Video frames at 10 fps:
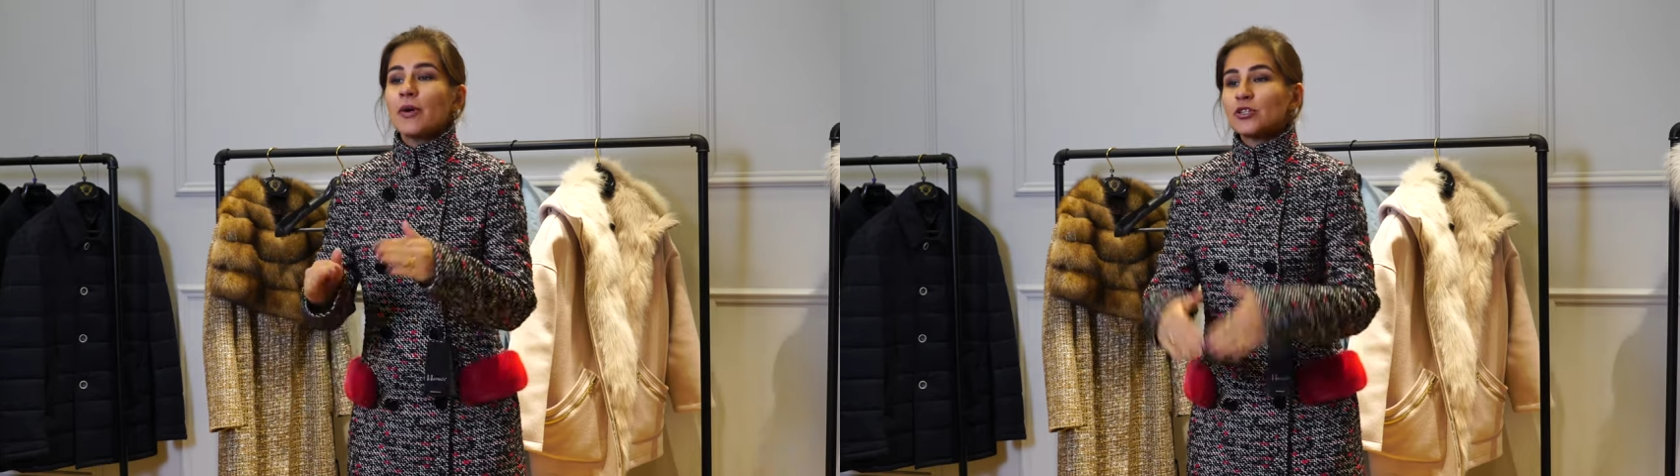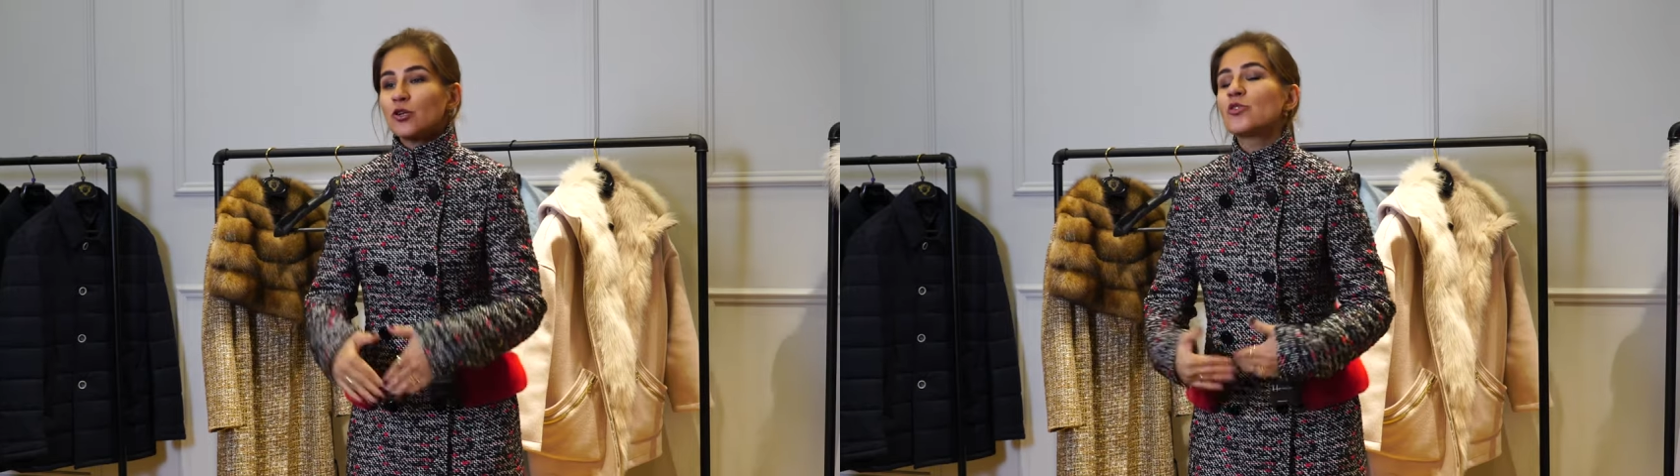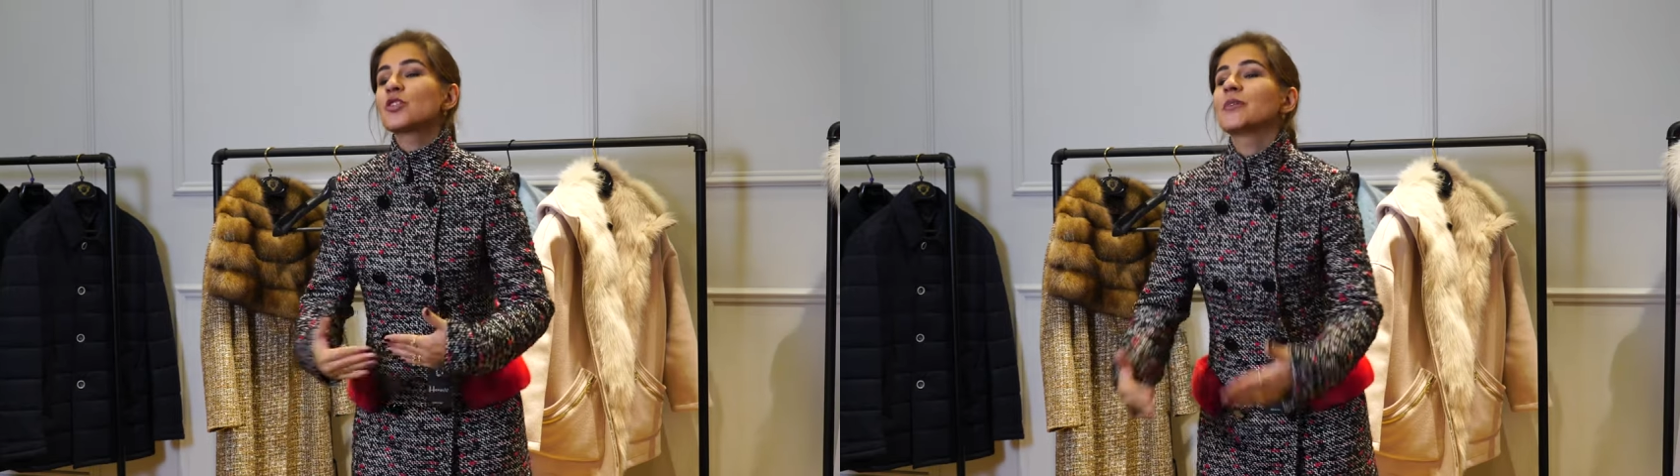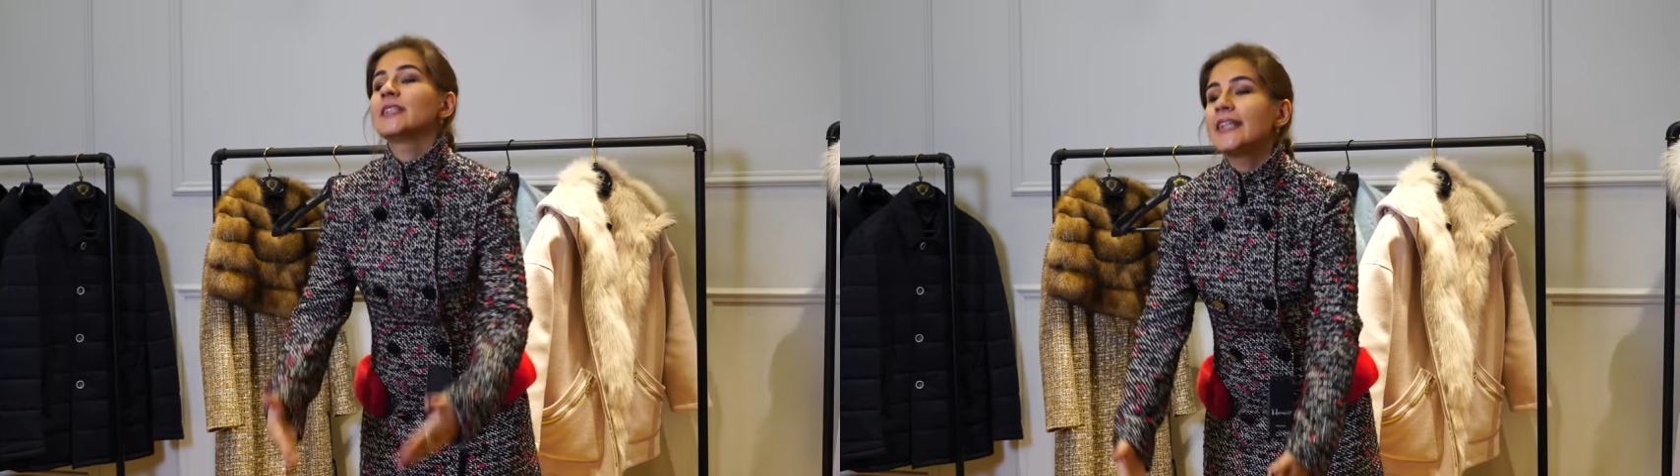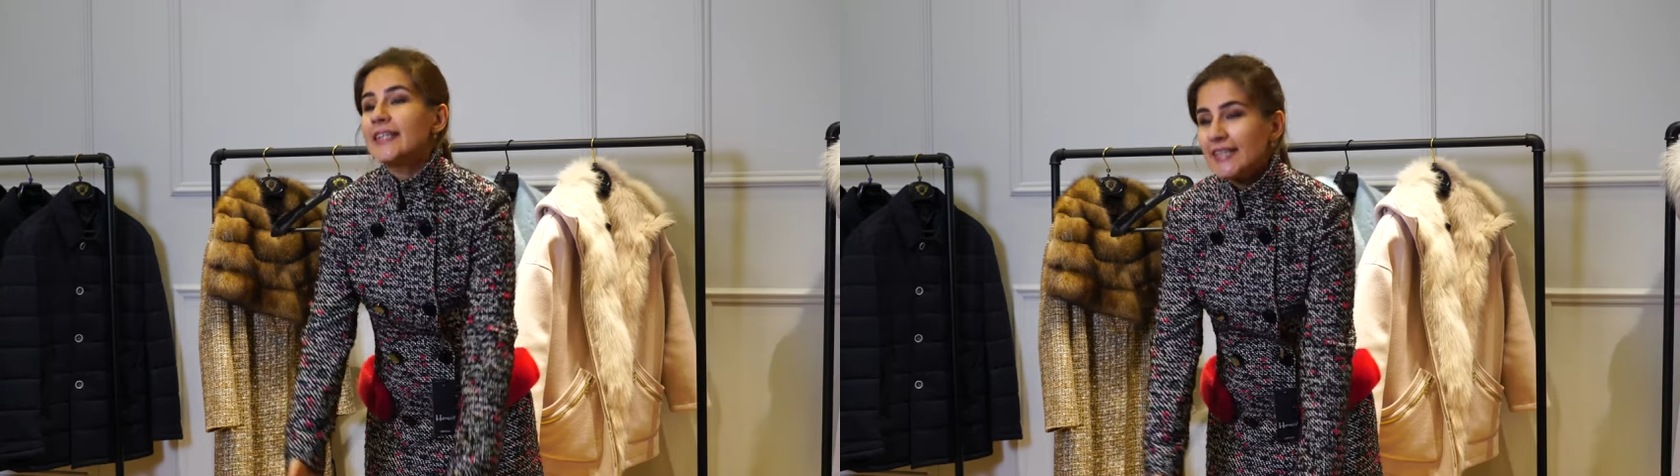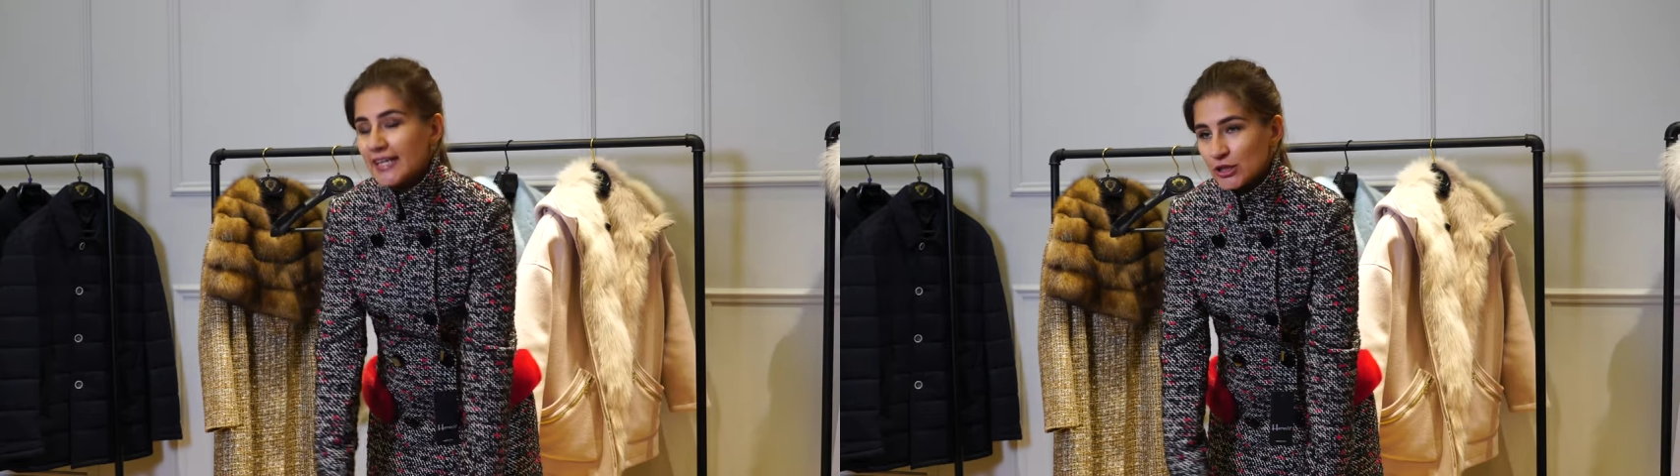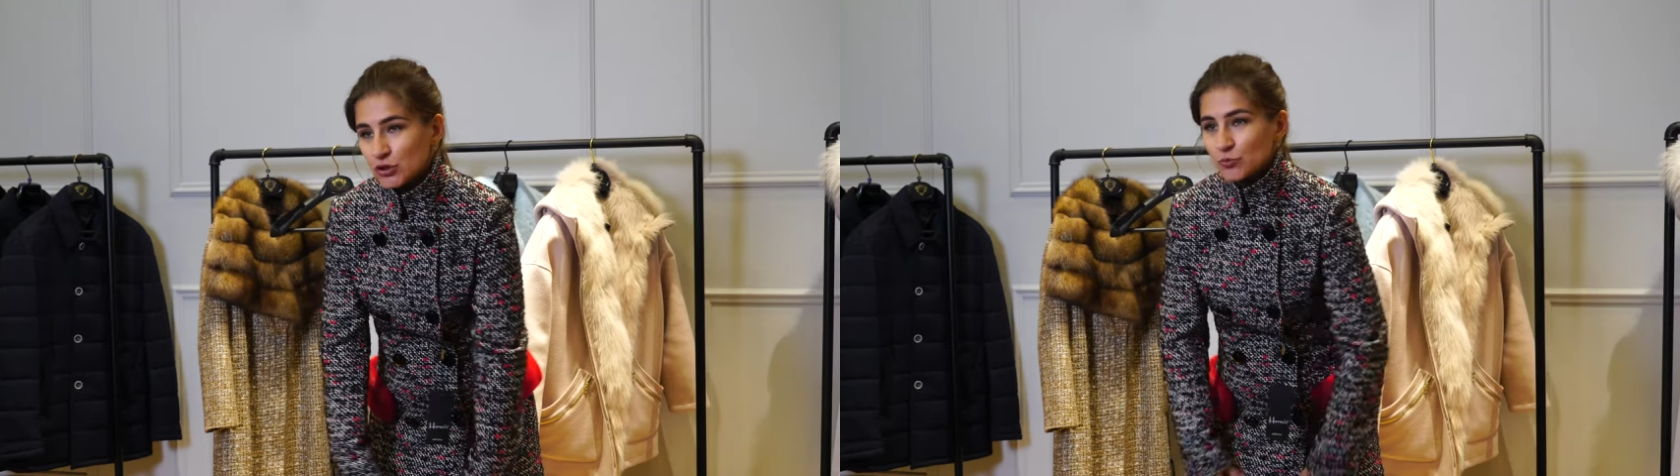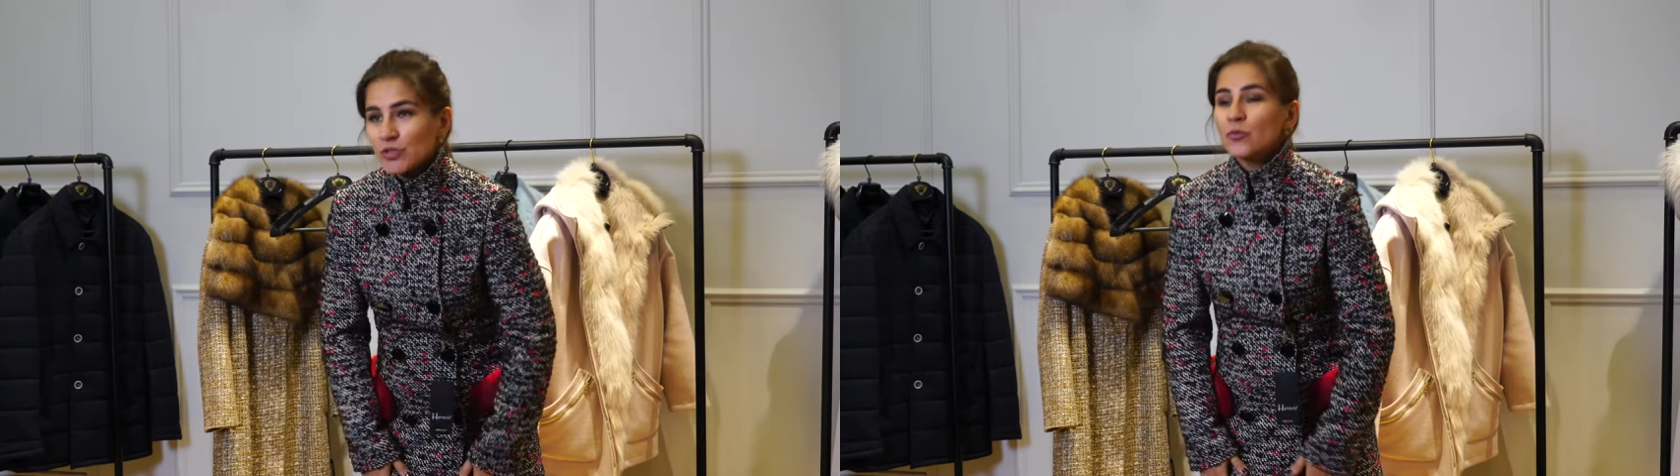Пальто может быть длиннее
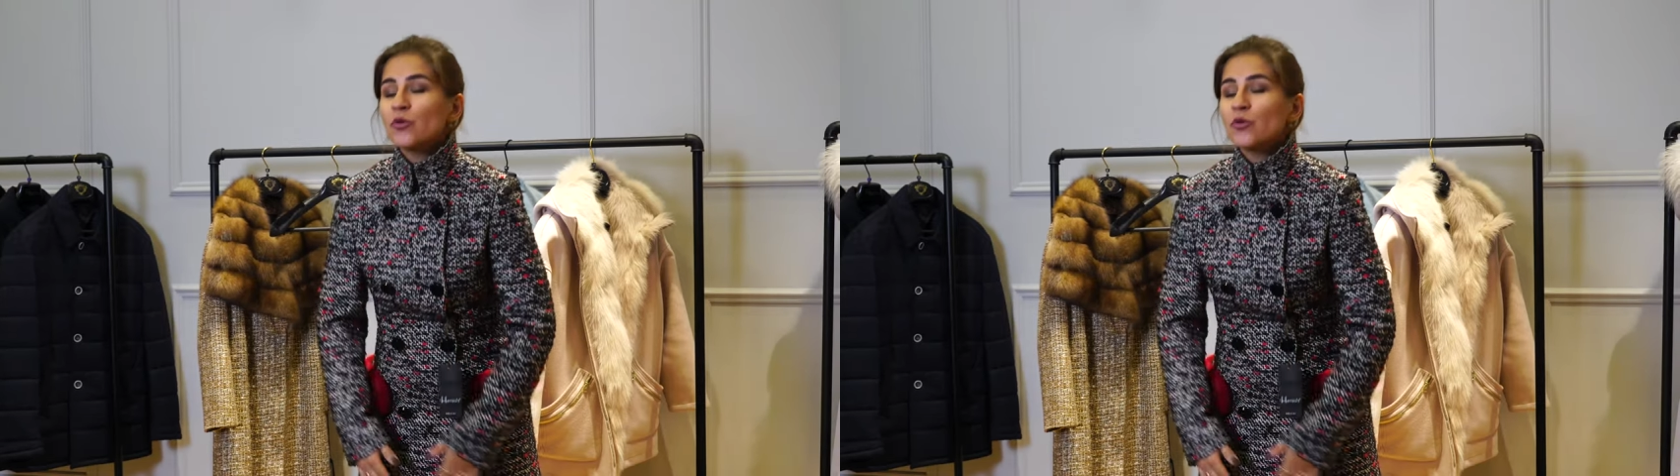юбки,